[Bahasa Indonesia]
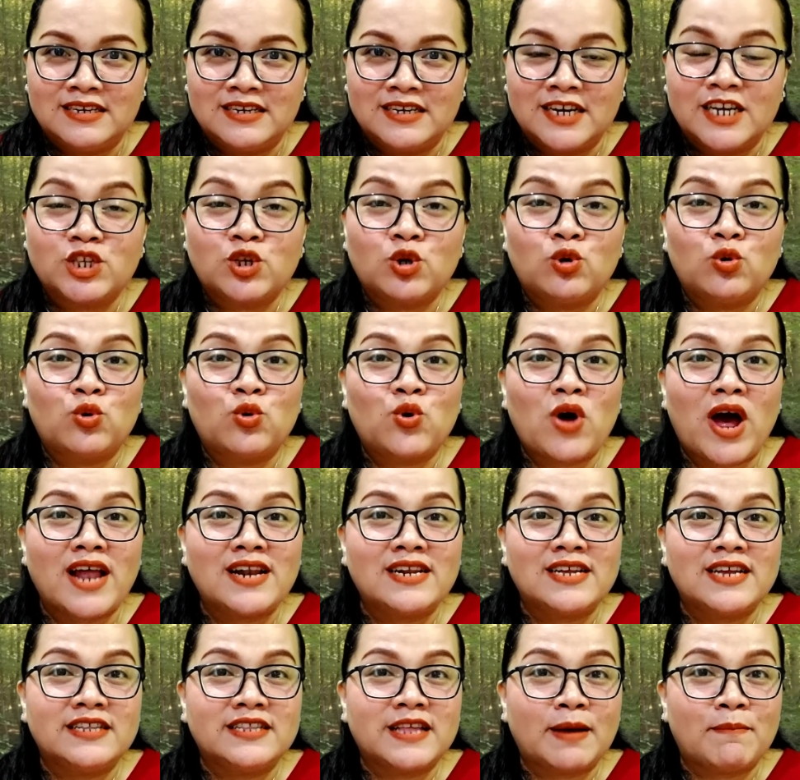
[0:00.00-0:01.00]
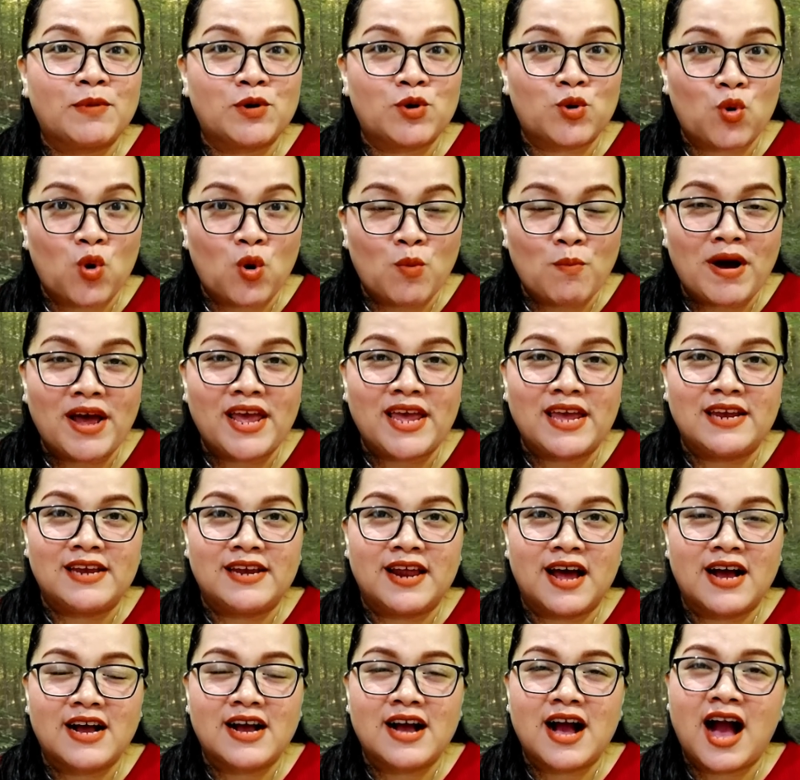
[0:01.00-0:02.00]
keseluruhan kitab Roma
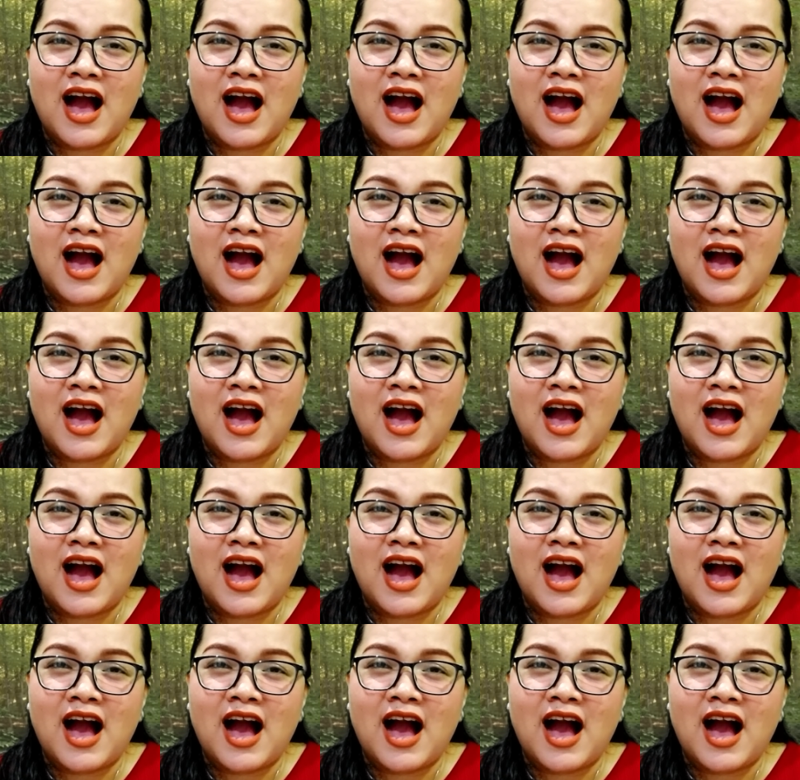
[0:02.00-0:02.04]
Enda